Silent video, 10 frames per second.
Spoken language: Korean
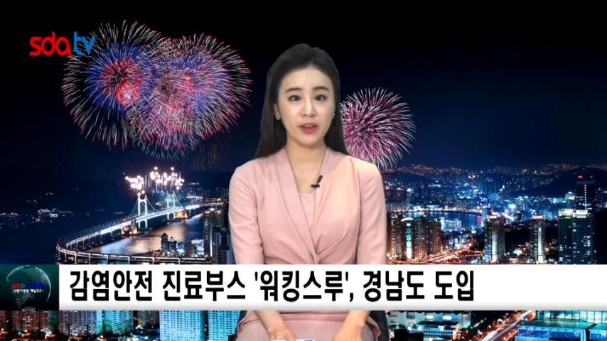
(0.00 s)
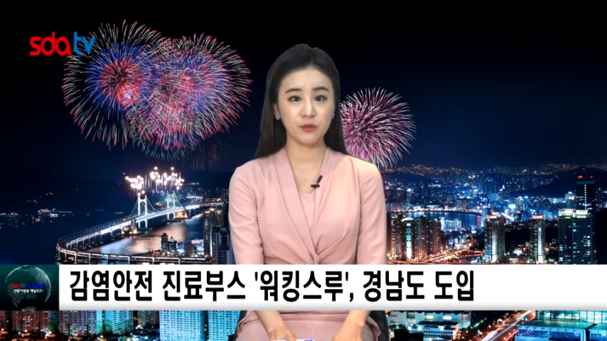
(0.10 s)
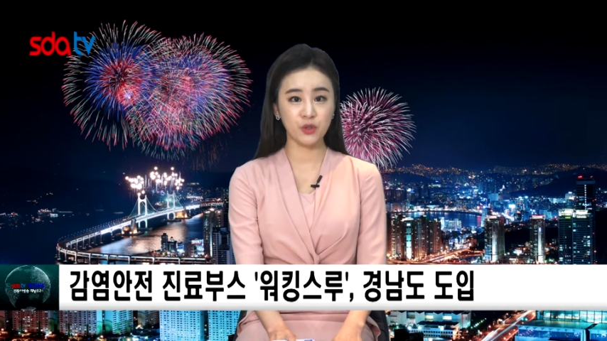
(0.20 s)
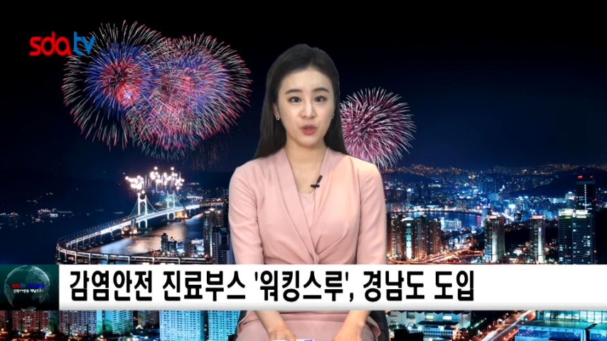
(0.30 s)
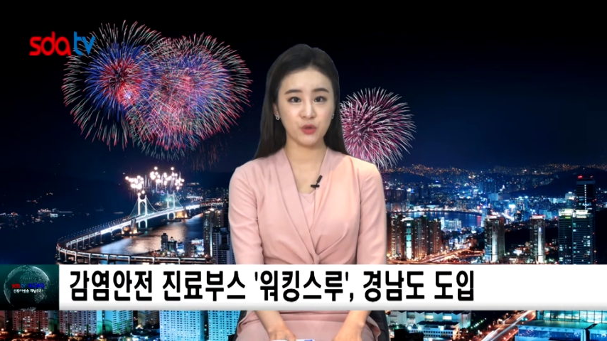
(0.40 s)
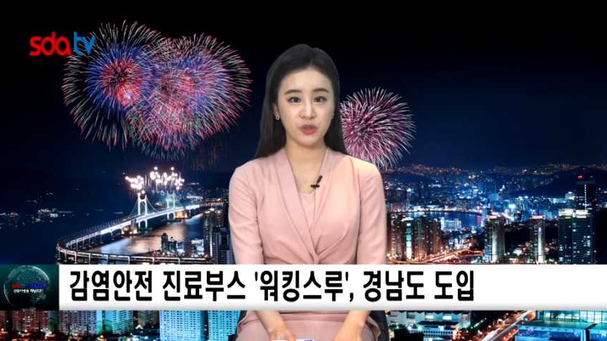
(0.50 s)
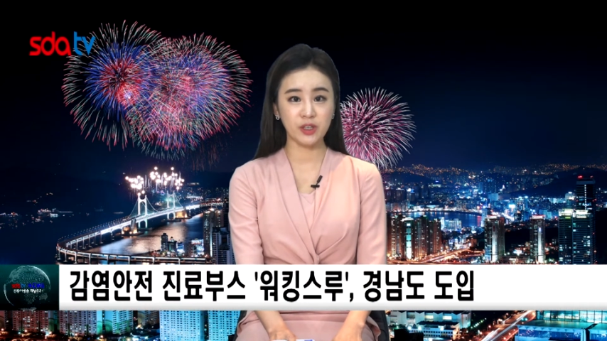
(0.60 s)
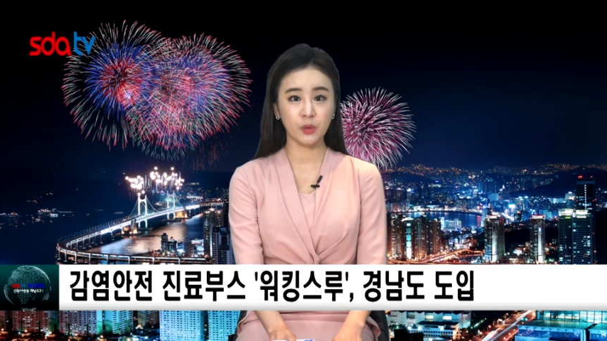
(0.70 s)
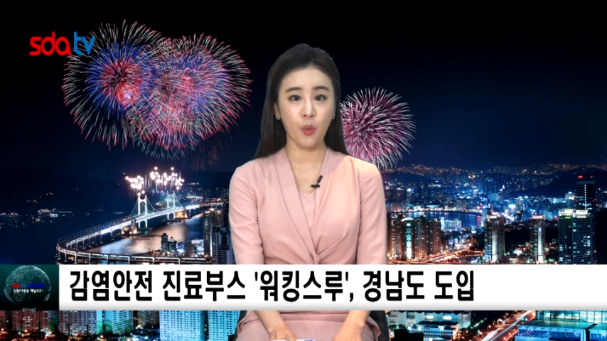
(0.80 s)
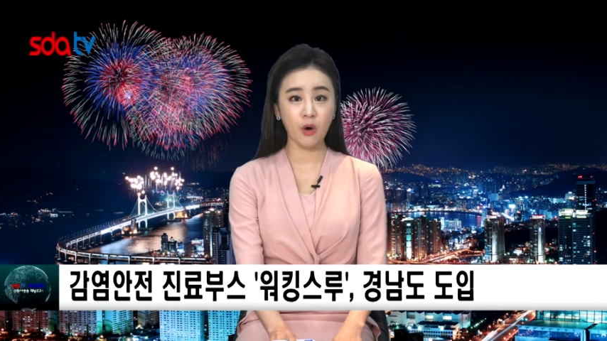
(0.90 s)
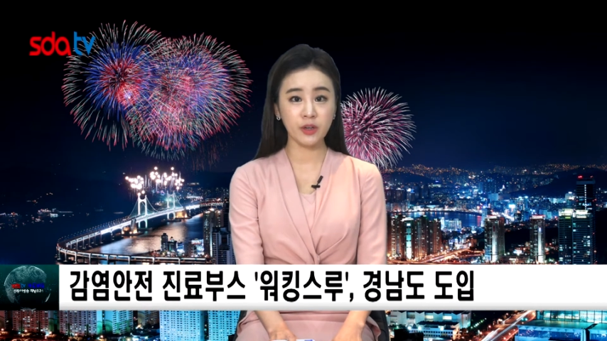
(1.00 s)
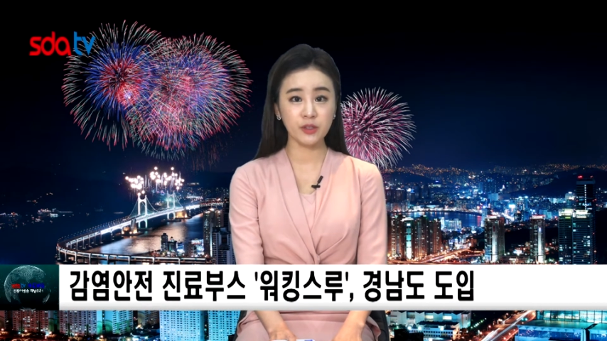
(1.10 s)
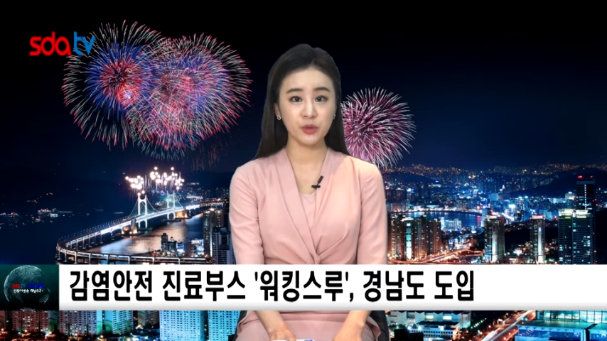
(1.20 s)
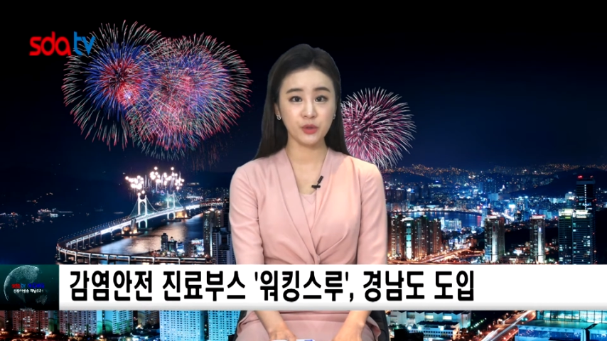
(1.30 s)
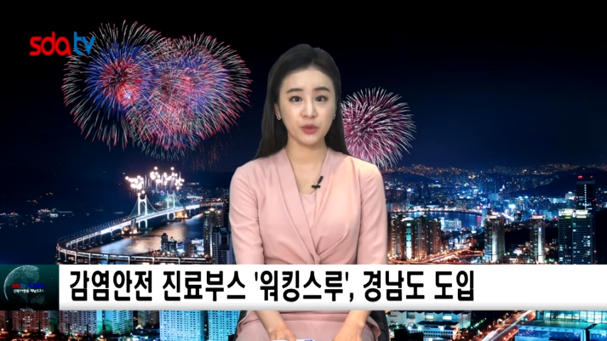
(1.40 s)
운영 중인 워킹
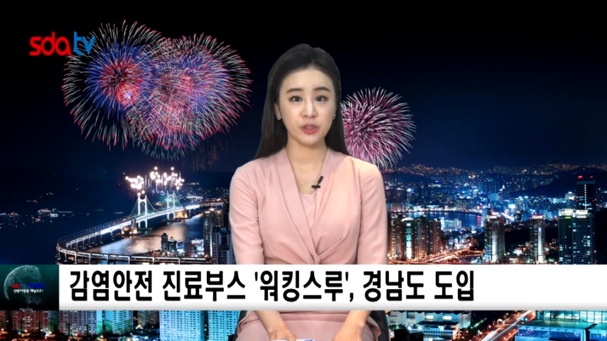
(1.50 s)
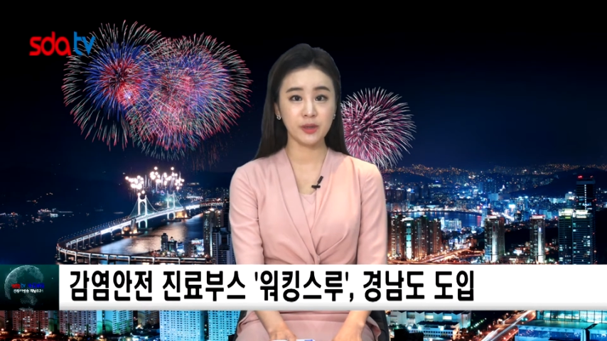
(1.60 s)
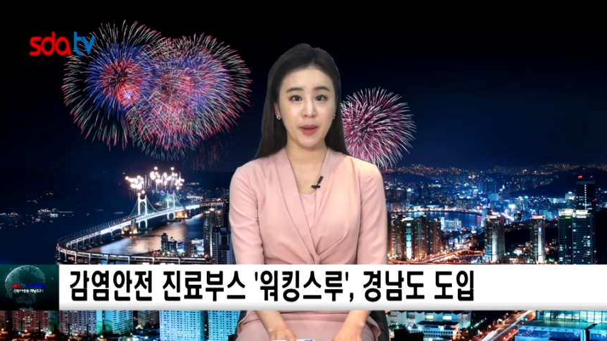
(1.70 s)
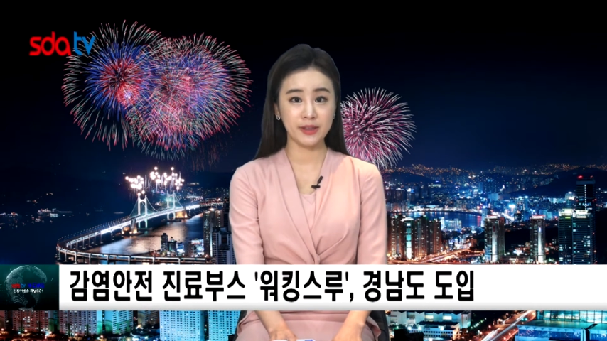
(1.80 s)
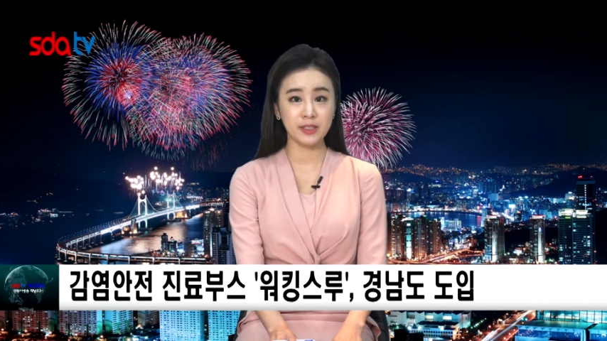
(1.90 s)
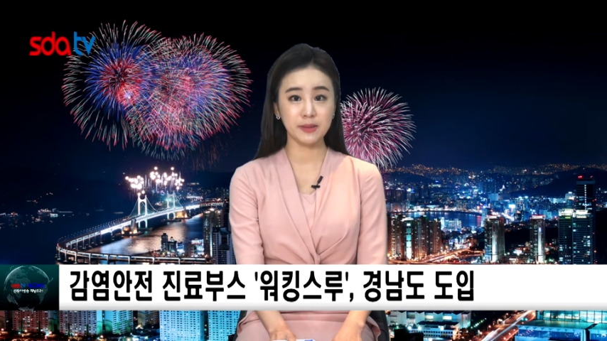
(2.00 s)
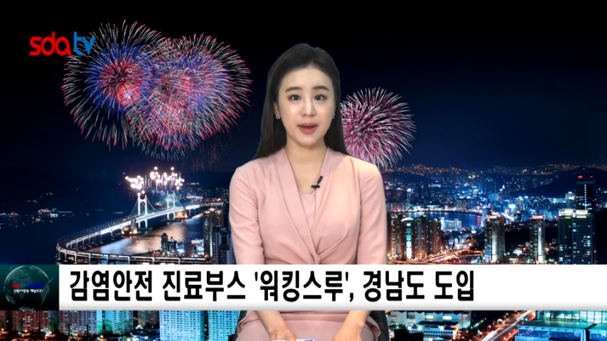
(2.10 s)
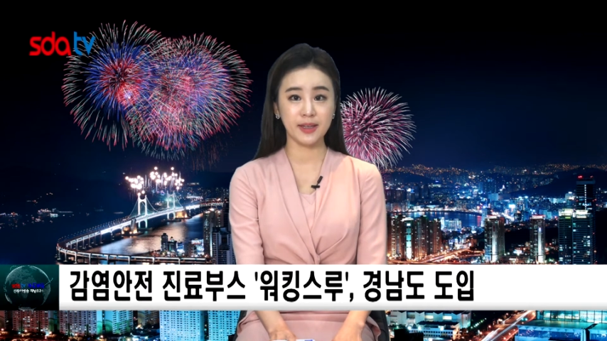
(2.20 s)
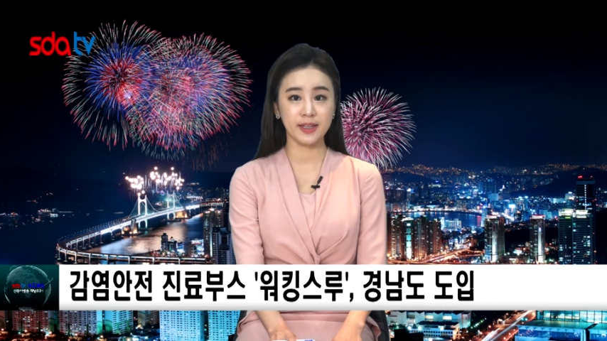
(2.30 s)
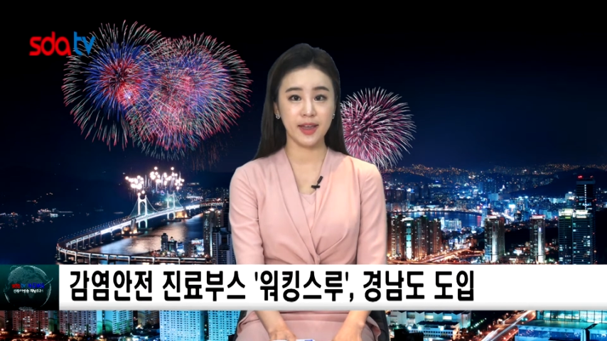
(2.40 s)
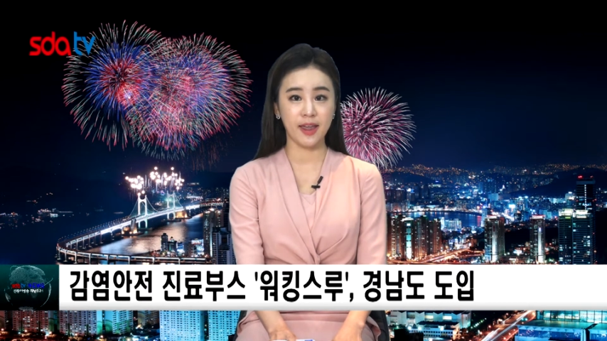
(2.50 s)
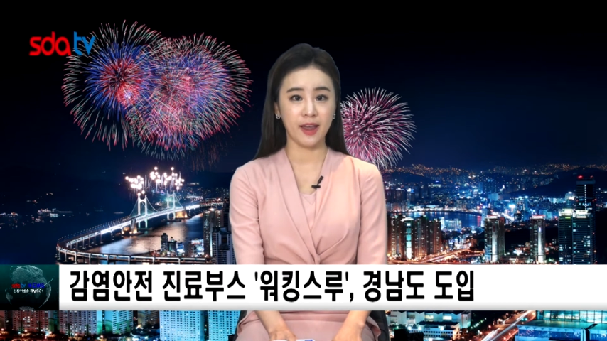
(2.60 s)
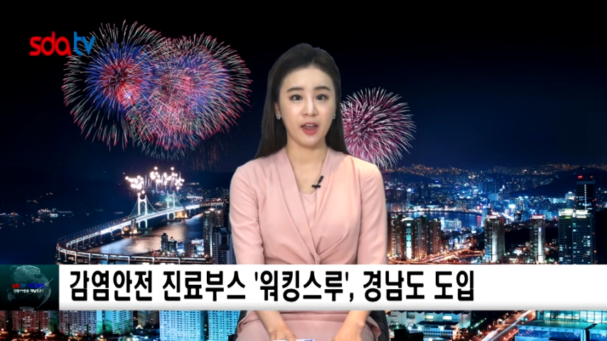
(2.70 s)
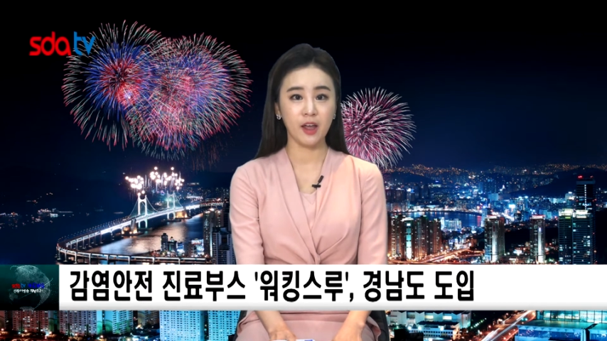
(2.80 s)
수류를 벤치마킹해